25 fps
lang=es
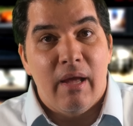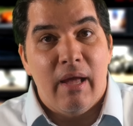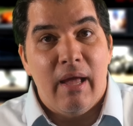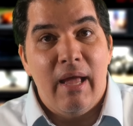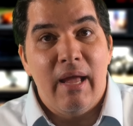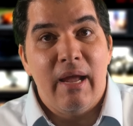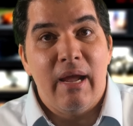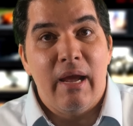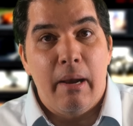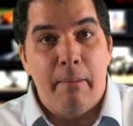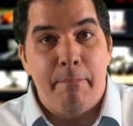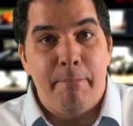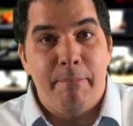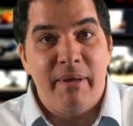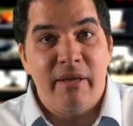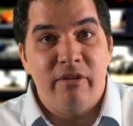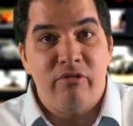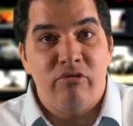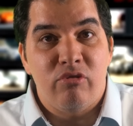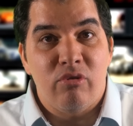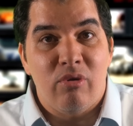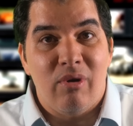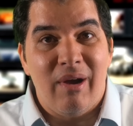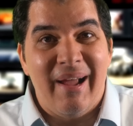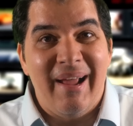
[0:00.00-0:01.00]
en el
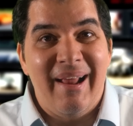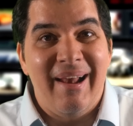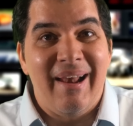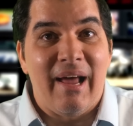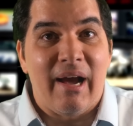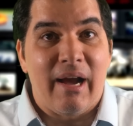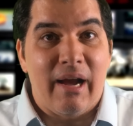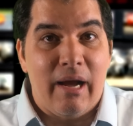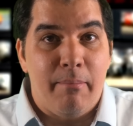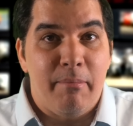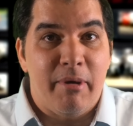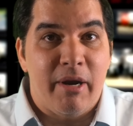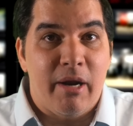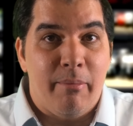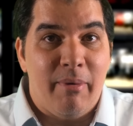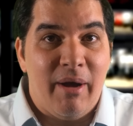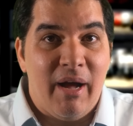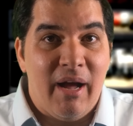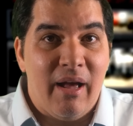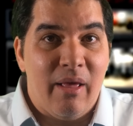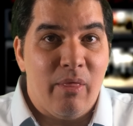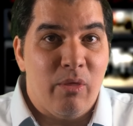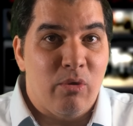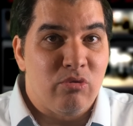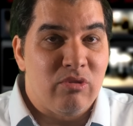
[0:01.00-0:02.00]
piso en la Cámara
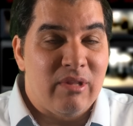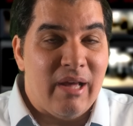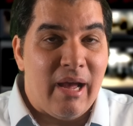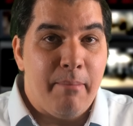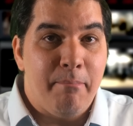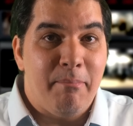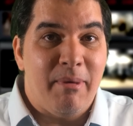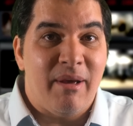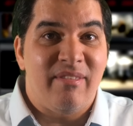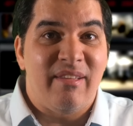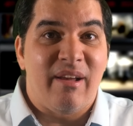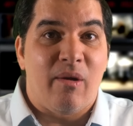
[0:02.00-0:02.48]
Baja donde hay más